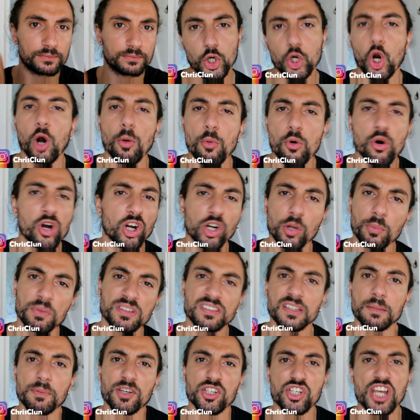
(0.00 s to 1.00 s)
Comunque non mi
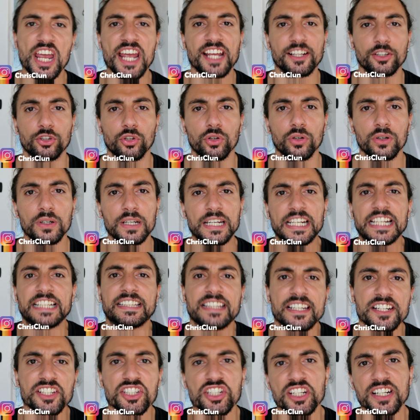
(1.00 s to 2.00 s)
stai piacendo, i
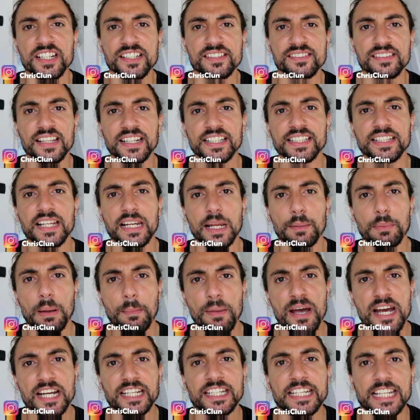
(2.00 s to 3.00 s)
tergicristalli della mia
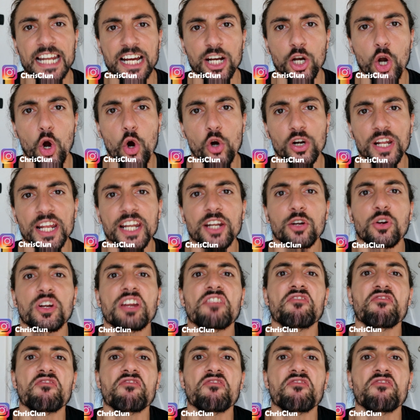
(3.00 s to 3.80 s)
macchina ancora erano eh,